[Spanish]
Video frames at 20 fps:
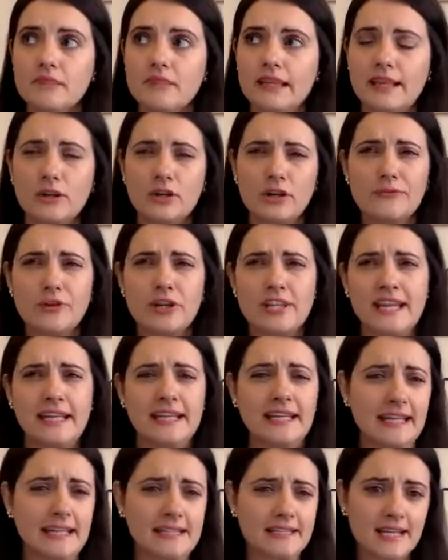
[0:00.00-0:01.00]
creo que fue
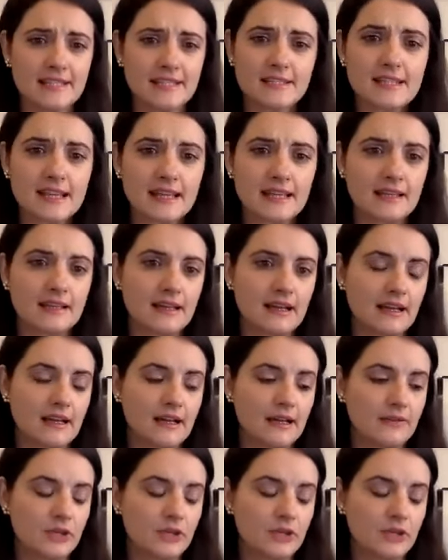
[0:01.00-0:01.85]
Janine Jansen, la